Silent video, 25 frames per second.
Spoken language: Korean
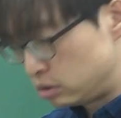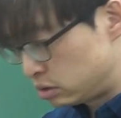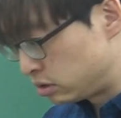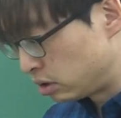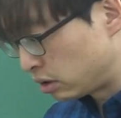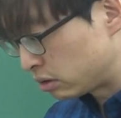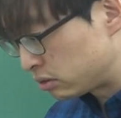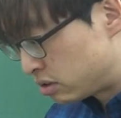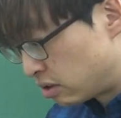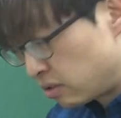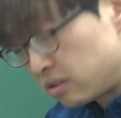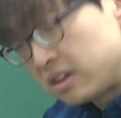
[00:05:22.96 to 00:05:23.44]

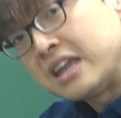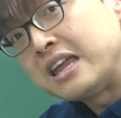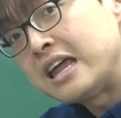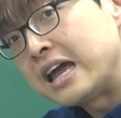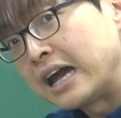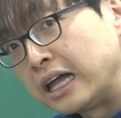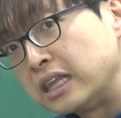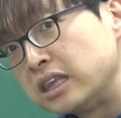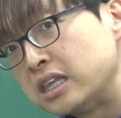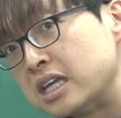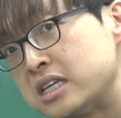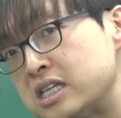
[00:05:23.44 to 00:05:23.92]
쭉 들을 때
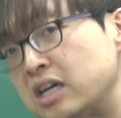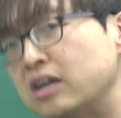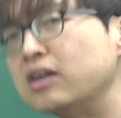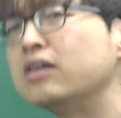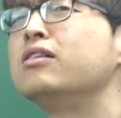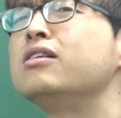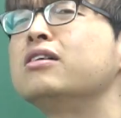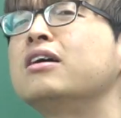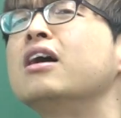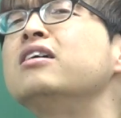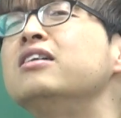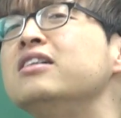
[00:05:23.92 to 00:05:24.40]
이해가 안 되잖아요.
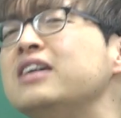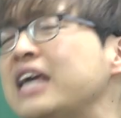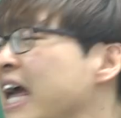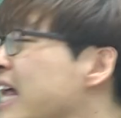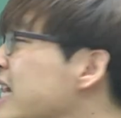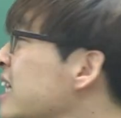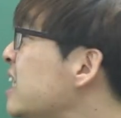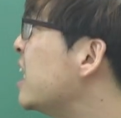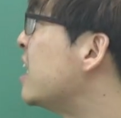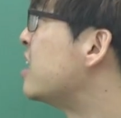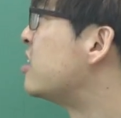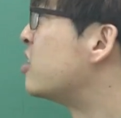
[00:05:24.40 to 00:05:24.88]
그러니까 그
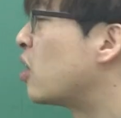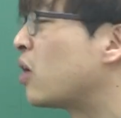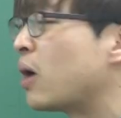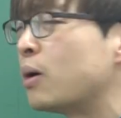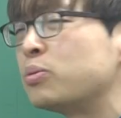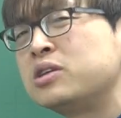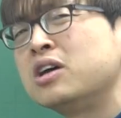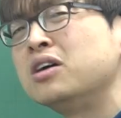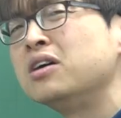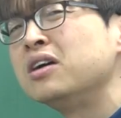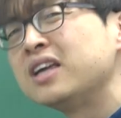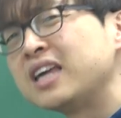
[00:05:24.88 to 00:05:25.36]
개체의
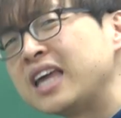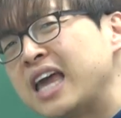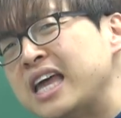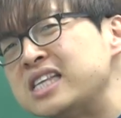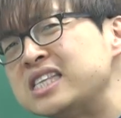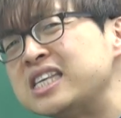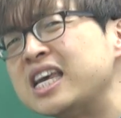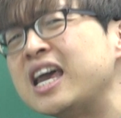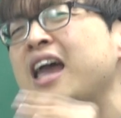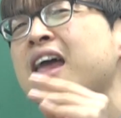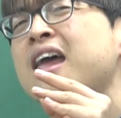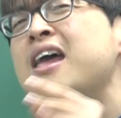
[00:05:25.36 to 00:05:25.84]
적합성,
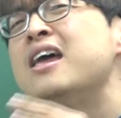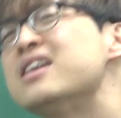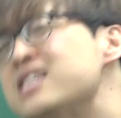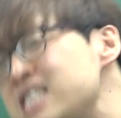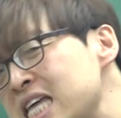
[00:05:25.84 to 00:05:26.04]
개체